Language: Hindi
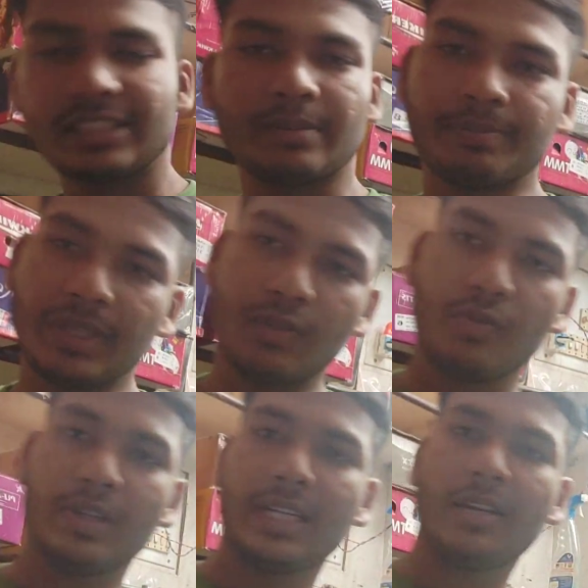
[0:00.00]
के चप्पल
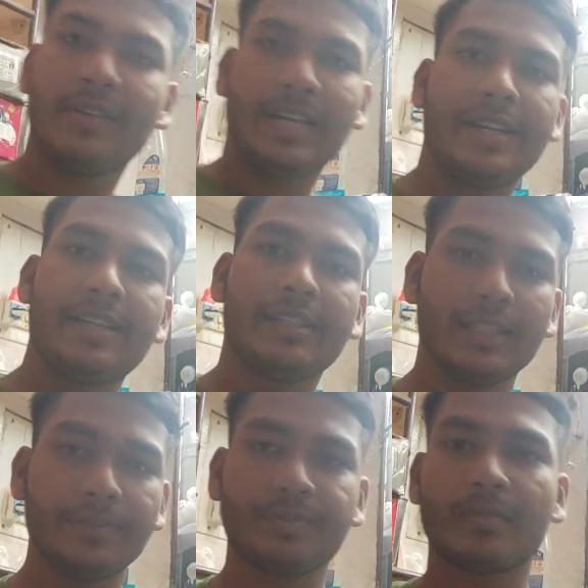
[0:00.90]
वगैरह वराइटीज
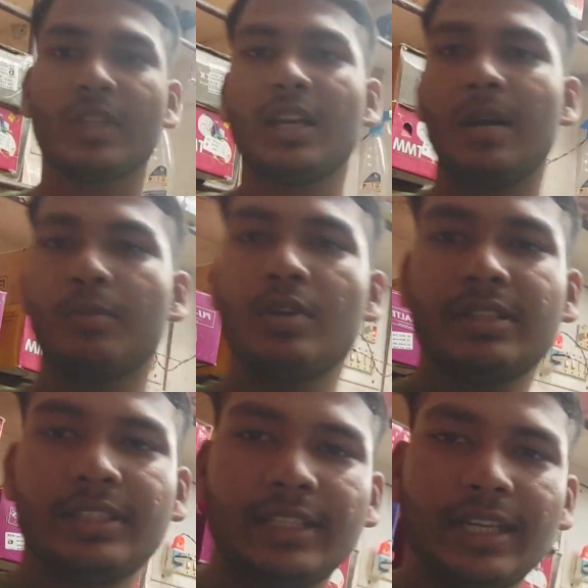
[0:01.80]
हैं आपको ऐसे